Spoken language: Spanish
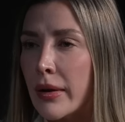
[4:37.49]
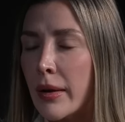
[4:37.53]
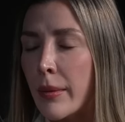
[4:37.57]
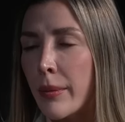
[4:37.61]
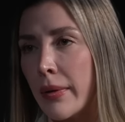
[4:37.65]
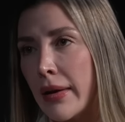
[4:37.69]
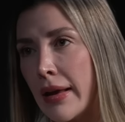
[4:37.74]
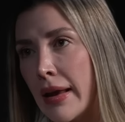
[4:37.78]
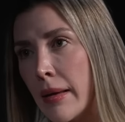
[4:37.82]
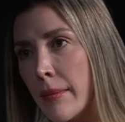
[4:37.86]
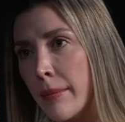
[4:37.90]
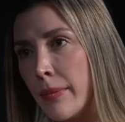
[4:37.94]
porque
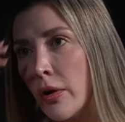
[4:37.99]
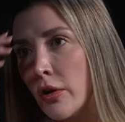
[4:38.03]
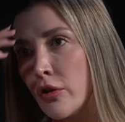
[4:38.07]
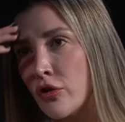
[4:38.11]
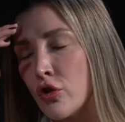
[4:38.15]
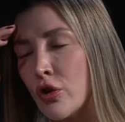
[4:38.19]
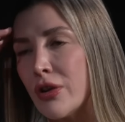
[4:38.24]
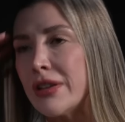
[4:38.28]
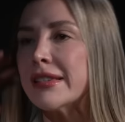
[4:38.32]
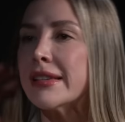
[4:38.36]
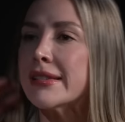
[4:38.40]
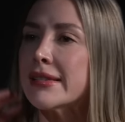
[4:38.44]
por ejemplo
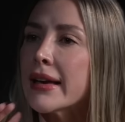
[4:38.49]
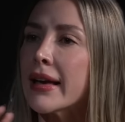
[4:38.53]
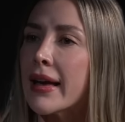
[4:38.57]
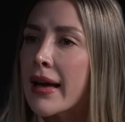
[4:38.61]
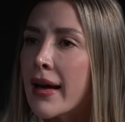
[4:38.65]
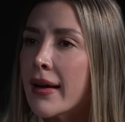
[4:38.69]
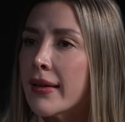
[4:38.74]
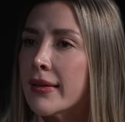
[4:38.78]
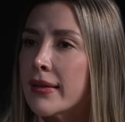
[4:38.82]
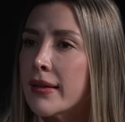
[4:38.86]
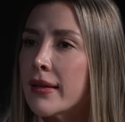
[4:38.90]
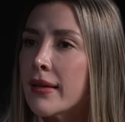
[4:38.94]
yo hice ese
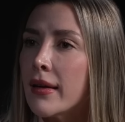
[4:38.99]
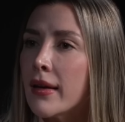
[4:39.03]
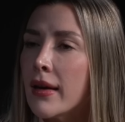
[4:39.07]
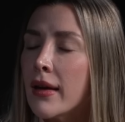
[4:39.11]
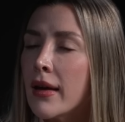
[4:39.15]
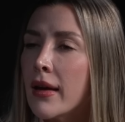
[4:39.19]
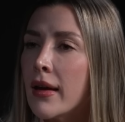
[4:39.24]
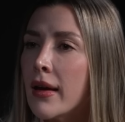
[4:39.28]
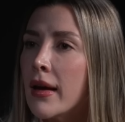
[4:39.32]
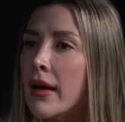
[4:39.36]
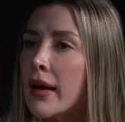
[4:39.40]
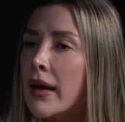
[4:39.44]
casting
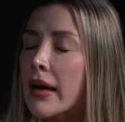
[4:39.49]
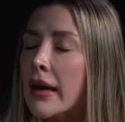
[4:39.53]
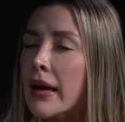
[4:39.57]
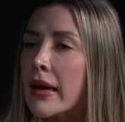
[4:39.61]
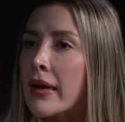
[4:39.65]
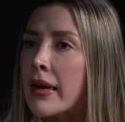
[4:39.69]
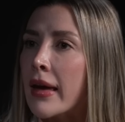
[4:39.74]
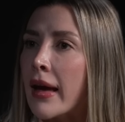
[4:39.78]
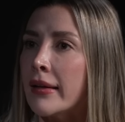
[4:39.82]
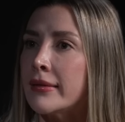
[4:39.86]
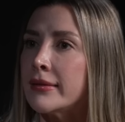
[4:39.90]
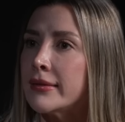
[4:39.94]

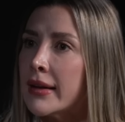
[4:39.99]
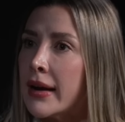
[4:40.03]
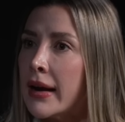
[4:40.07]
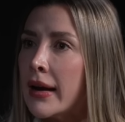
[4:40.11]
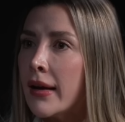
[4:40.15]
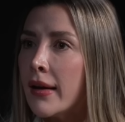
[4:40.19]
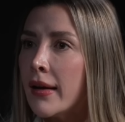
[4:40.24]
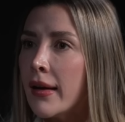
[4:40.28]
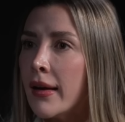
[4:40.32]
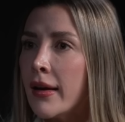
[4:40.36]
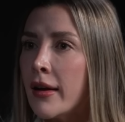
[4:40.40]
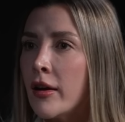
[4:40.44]
y ya
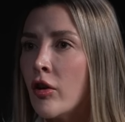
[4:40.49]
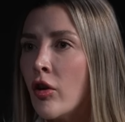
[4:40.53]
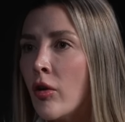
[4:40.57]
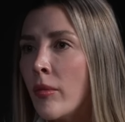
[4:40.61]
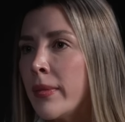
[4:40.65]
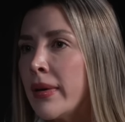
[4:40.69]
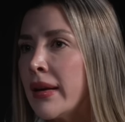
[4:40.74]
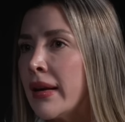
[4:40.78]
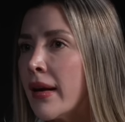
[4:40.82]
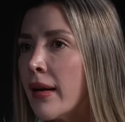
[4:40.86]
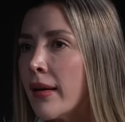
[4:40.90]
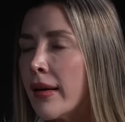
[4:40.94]
entré en
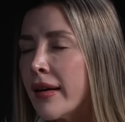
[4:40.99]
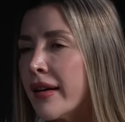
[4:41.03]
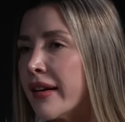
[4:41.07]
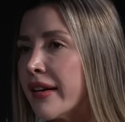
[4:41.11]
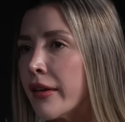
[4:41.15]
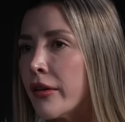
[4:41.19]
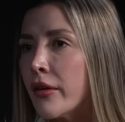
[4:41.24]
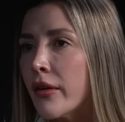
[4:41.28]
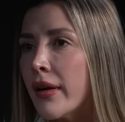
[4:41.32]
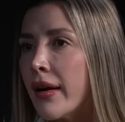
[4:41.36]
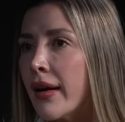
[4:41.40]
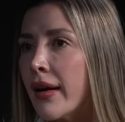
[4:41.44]
nómina en
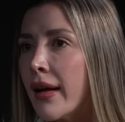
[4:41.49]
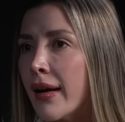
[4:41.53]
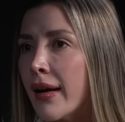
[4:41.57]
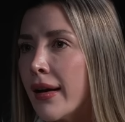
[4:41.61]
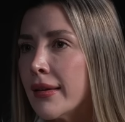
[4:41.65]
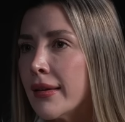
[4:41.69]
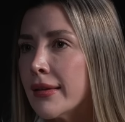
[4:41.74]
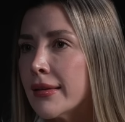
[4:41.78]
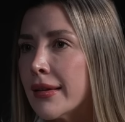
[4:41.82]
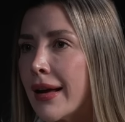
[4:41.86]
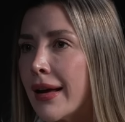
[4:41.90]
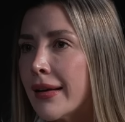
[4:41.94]
Radio
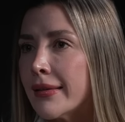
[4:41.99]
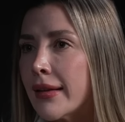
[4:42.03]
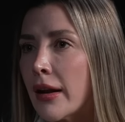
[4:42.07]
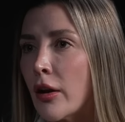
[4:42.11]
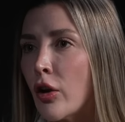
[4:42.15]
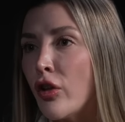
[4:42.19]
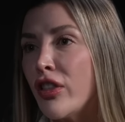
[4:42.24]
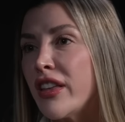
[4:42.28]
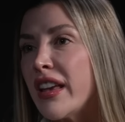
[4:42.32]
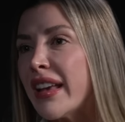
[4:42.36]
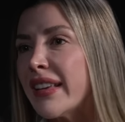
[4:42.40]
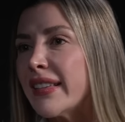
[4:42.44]
Caracas hasta
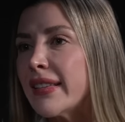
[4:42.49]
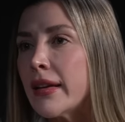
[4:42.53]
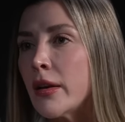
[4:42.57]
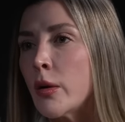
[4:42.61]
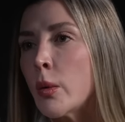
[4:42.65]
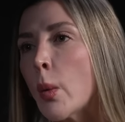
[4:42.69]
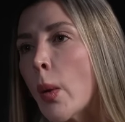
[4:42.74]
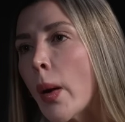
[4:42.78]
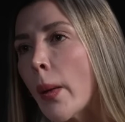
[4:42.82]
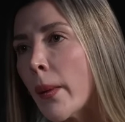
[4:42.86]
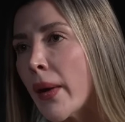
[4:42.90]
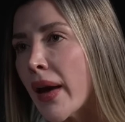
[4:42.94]
los
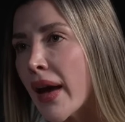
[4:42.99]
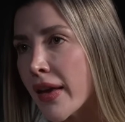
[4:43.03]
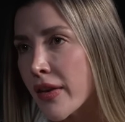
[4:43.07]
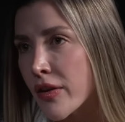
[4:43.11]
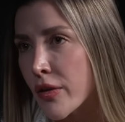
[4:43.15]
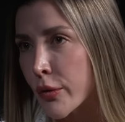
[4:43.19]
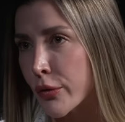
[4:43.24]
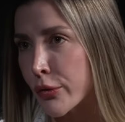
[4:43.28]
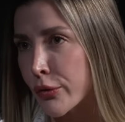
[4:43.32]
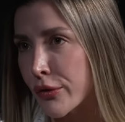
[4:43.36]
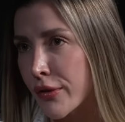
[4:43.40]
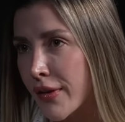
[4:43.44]
19
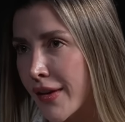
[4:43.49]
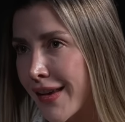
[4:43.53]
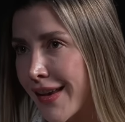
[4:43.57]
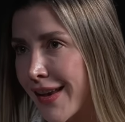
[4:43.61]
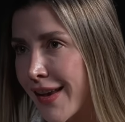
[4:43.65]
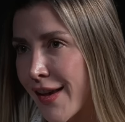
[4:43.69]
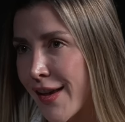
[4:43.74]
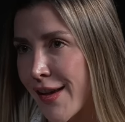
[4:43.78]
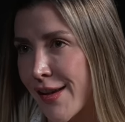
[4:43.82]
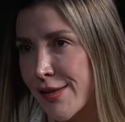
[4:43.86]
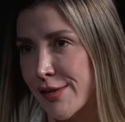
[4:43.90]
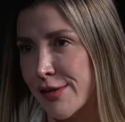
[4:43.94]
años.
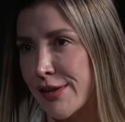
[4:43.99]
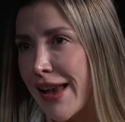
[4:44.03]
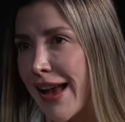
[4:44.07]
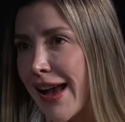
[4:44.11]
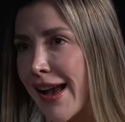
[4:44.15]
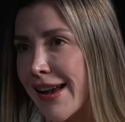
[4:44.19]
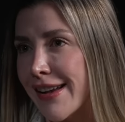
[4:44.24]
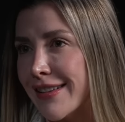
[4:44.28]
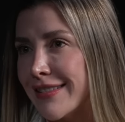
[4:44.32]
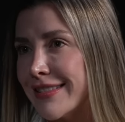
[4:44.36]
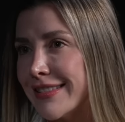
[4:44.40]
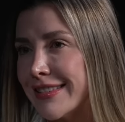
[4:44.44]
O
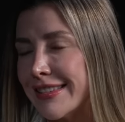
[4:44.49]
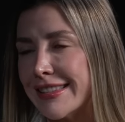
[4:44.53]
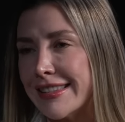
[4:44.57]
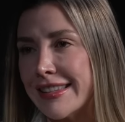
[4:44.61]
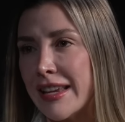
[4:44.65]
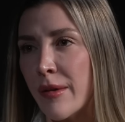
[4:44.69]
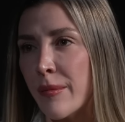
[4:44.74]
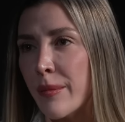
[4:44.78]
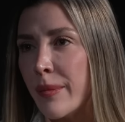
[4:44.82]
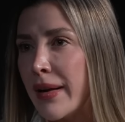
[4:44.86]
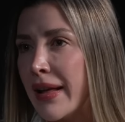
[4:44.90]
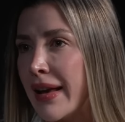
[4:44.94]
sea,
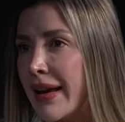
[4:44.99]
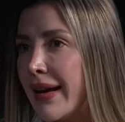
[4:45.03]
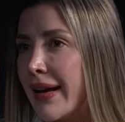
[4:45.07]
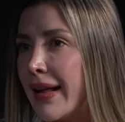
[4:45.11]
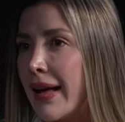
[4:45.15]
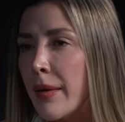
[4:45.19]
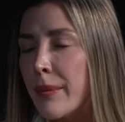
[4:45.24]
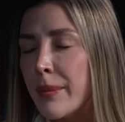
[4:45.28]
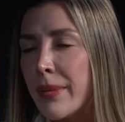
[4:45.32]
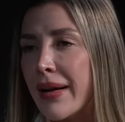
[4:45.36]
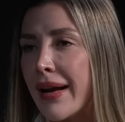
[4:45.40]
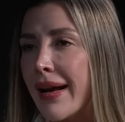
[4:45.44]
siempre
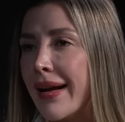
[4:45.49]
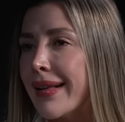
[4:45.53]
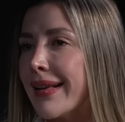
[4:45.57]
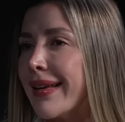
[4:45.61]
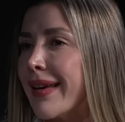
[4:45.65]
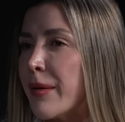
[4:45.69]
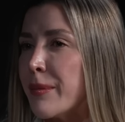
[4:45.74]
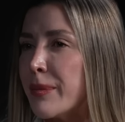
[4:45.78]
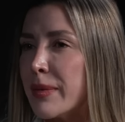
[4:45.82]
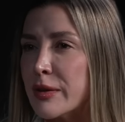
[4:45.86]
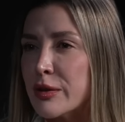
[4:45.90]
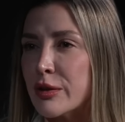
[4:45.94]
era esperar
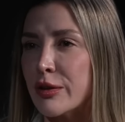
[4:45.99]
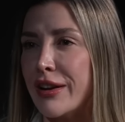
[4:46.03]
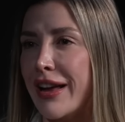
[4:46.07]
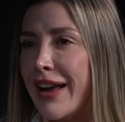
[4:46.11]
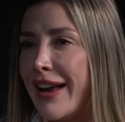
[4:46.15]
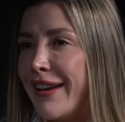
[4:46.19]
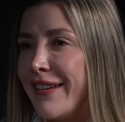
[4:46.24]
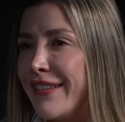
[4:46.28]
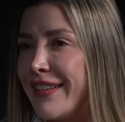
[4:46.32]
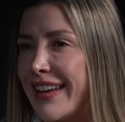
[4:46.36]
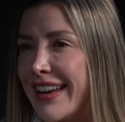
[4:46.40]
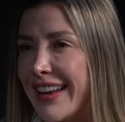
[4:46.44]
qué
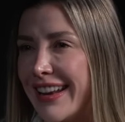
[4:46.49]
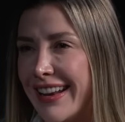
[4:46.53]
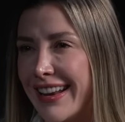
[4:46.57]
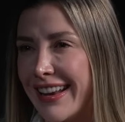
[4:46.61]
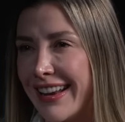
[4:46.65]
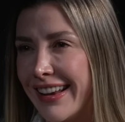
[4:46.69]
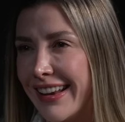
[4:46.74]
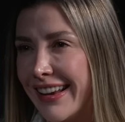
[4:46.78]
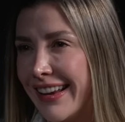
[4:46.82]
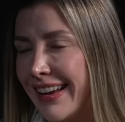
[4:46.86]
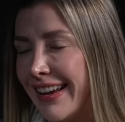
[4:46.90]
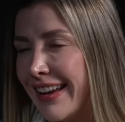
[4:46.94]
personaje
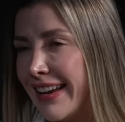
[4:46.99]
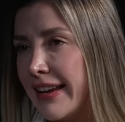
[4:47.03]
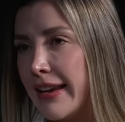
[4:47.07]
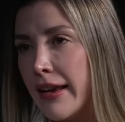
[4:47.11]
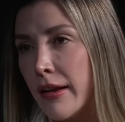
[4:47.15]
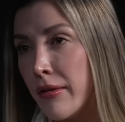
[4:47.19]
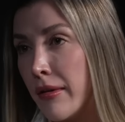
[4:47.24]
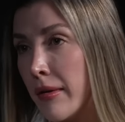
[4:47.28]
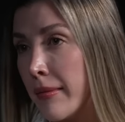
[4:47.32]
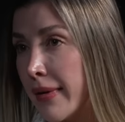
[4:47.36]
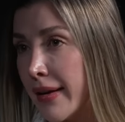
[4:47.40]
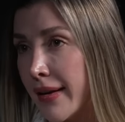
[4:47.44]
viene y
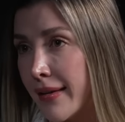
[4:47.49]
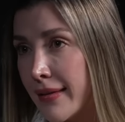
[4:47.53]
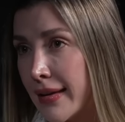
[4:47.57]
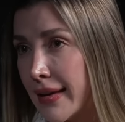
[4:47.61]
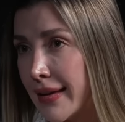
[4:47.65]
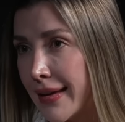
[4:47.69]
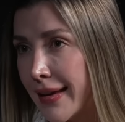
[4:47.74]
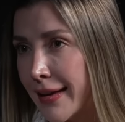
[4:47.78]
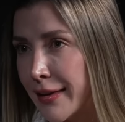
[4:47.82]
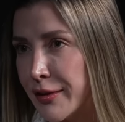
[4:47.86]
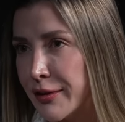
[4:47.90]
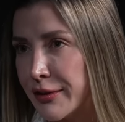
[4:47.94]
era una
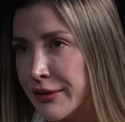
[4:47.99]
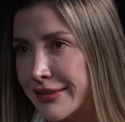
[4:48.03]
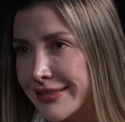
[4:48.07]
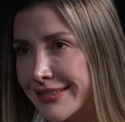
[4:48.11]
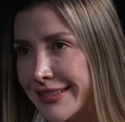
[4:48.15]
maravilla, ¿no?